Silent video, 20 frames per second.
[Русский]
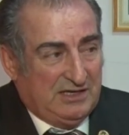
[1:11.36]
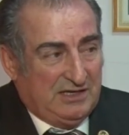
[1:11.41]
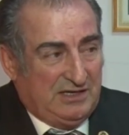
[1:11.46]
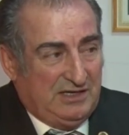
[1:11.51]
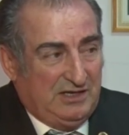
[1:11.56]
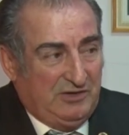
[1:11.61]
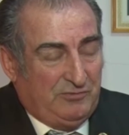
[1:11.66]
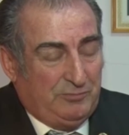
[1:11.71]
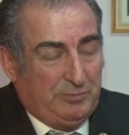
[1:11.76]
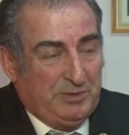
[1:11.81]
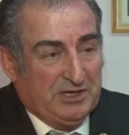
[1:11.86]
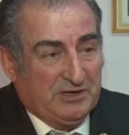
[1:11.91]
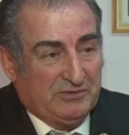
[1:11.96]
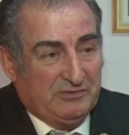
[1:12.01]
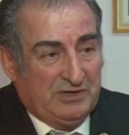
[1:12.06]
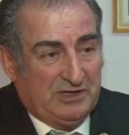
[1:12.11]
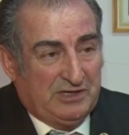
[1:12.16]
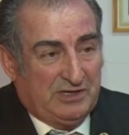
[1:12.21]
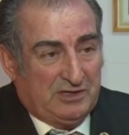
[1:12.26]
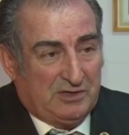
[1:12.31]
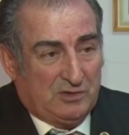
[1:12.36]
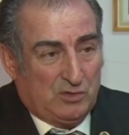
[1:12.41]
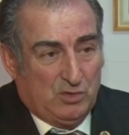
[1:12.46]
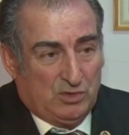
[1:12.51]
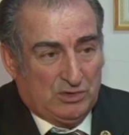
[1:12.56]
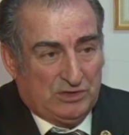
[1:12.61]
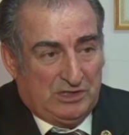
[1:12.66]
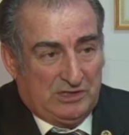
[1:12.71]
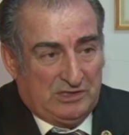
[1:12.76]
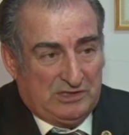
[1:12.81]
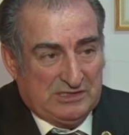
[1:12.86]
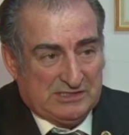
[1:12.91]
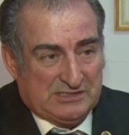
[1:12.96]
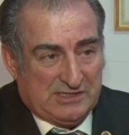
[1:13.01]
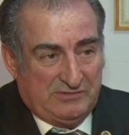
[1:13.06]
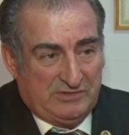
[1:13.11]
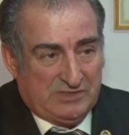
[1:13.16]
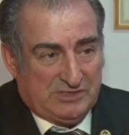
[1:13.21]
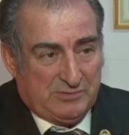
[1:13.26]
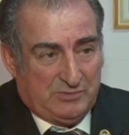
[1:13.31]
и в первые годы
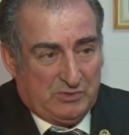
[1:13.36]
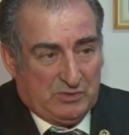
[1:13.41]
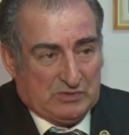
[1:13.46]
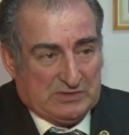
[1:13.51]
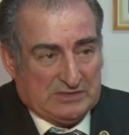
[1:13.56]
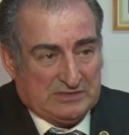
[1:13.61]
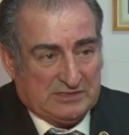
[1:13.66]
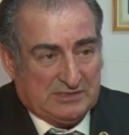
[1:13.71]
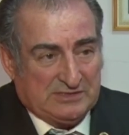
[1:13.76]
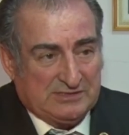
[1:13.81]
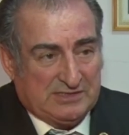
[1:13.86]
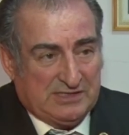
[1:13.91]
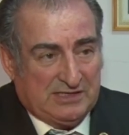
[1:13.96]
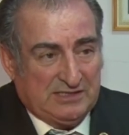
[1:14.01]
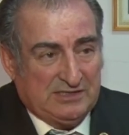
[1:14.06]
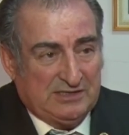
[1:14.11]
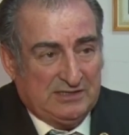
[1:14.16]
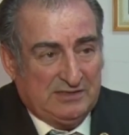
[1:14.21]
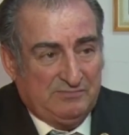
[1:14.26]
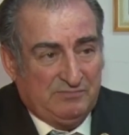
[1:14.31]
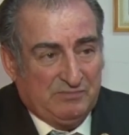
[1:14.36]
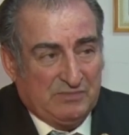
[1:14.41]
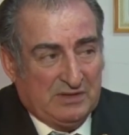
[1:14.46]
независимого Казахстана